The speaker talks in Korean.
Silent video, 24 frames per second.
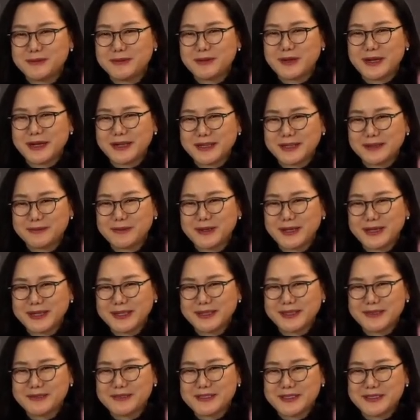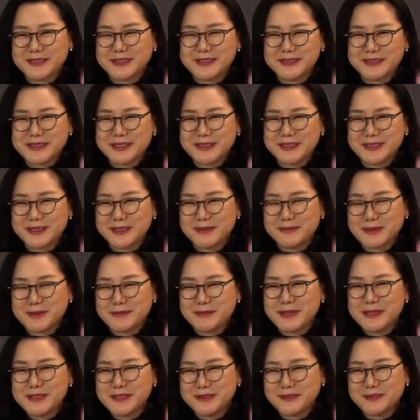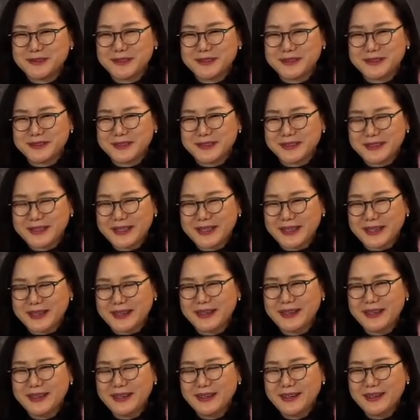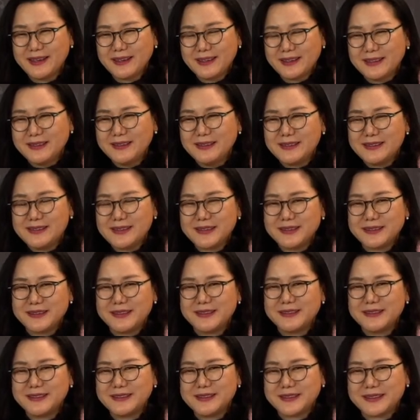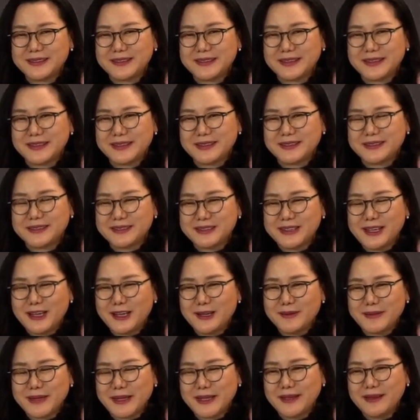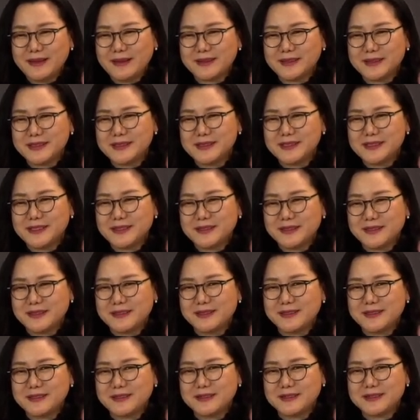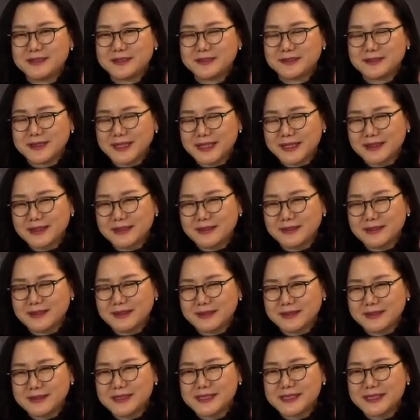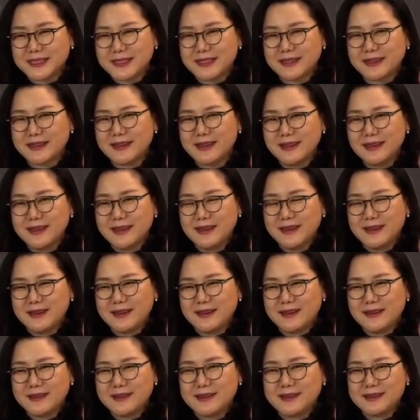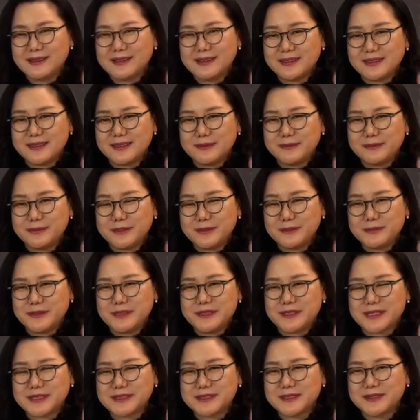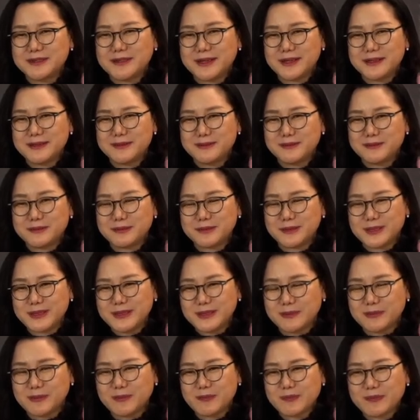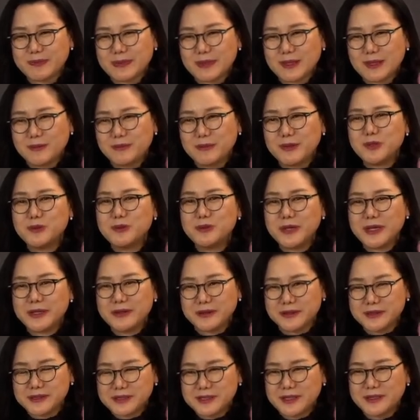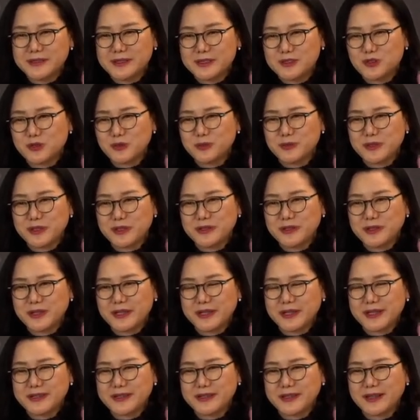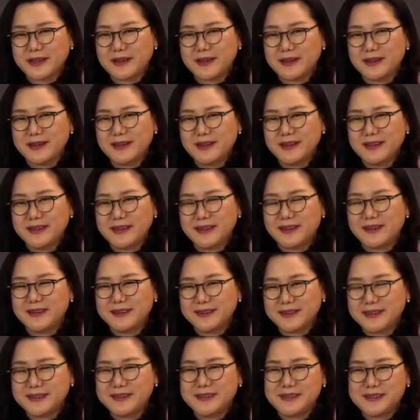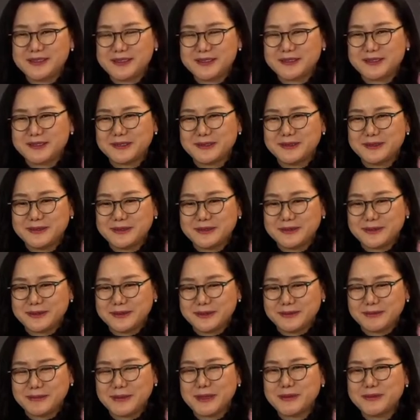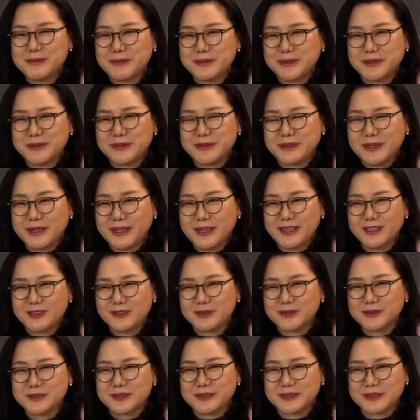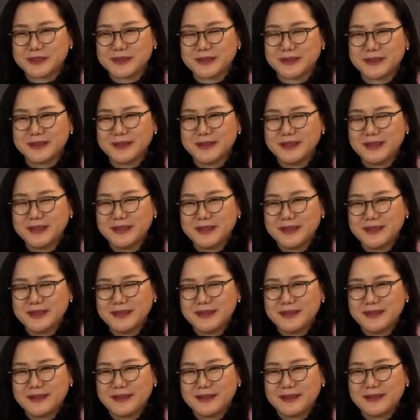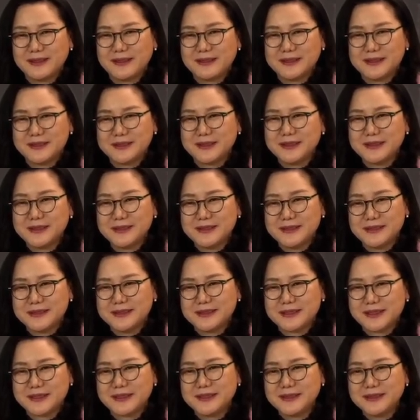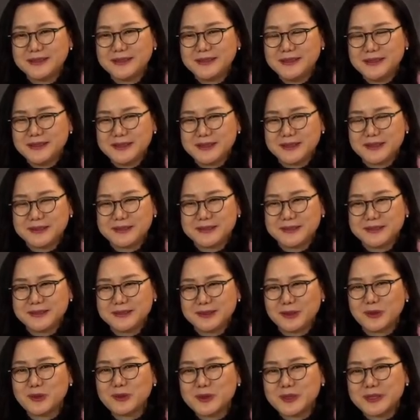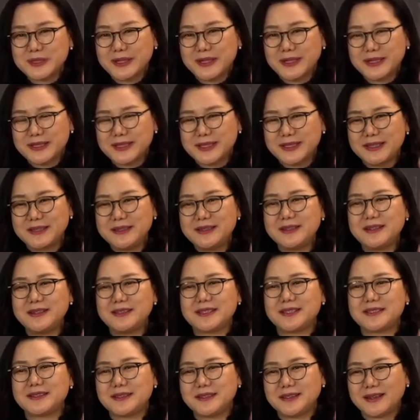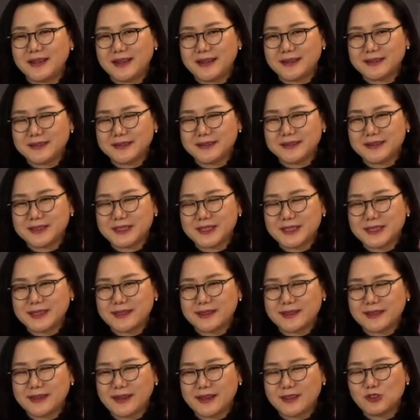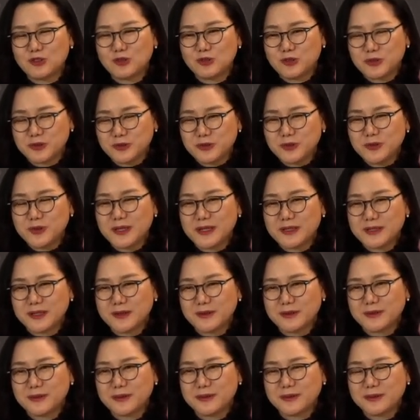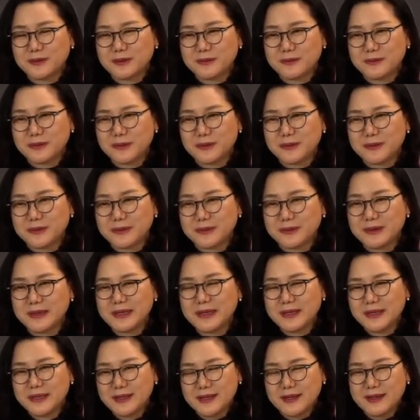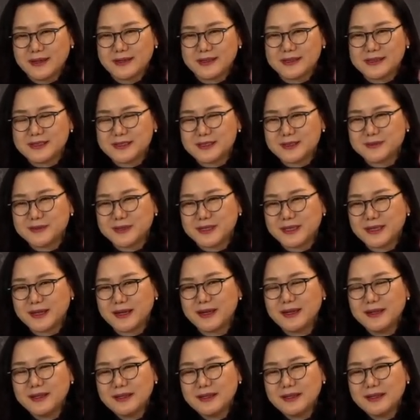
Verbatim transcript: 보았기, 보았기 때문에 저희는 상당히 비판적으로 읽었는데 이 책을 읽었더니 그 다음에 어떤 책을 읽는 것이 좋겠는지 어, 이 브리프를 작성한 분은 미국의 역사를 좀 읽어야겠다. 어, 이런 식으로 메모를 해뒀어요. 어, 저는 이제 이런 식으로 독서의 길을 찾아 나가는 것이 아주 중요하다고 보고 있습니다.